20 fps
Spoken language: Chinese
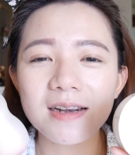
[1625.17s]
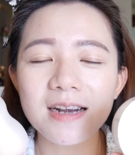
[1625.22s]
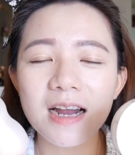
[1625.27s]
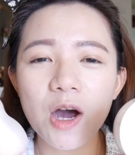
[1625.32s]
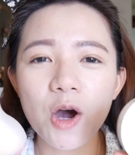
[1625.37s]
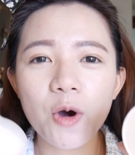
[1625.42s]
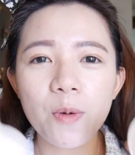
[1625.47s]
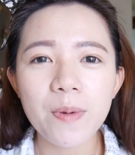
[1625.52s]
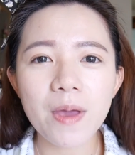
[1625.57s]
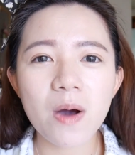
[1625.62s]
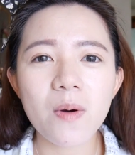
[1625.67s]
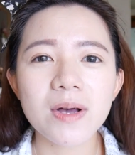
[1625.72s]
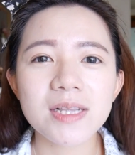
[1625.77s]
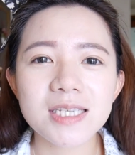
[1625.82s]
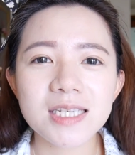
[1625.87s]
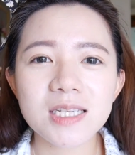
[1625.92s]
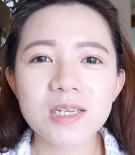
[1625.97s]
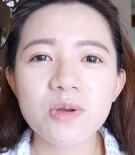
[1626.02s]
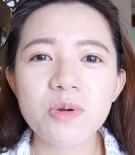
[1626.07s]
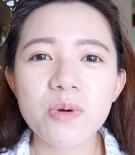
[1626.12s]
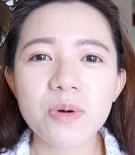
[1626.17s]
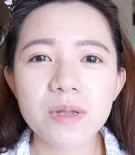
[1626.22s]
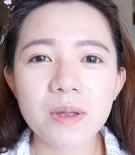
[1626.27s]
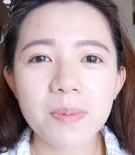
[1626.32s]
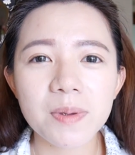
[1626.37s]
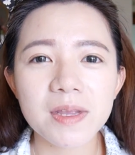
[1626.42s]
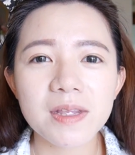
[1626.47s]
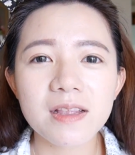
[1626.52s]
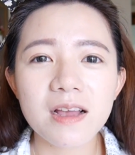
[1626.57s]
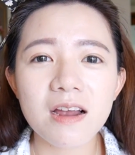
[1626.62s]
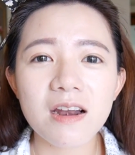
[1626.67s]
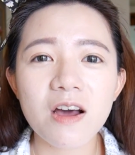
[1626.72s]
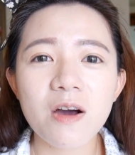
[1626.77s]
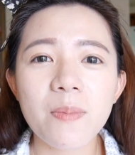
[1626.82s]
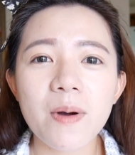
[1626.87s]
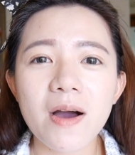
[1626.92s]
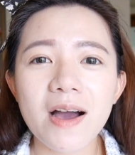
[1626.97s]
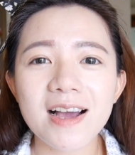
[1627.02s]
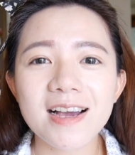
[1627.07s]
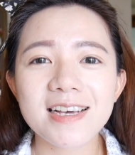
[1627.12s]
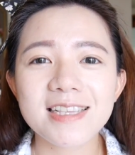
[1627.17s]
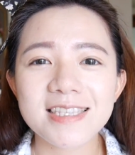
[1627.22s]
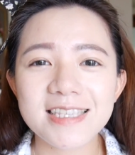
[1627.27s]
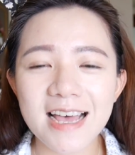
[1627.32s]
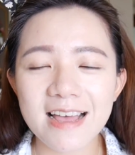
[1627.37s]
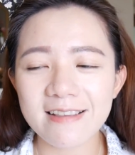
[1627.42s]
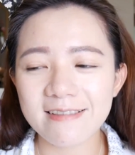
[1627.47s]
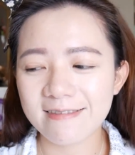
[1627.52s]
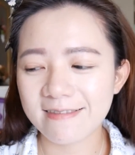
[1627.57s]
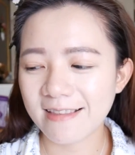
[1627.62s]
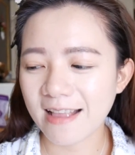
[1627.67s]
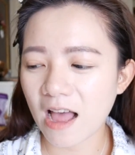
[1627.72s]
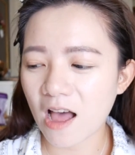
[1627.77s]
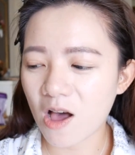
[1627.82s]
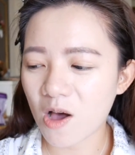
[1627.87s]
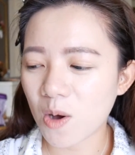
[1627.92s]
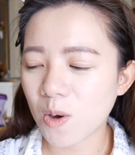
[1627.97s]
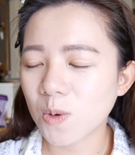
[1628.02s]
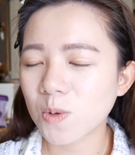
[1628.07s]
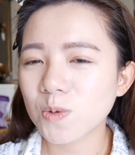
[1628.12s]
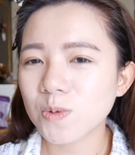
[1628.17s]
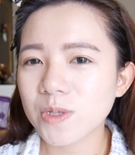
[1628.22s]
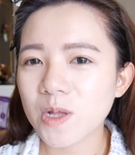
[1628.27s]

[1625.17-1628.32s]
然后不要忘记订阅我的频道，然后帮我按个赞。好，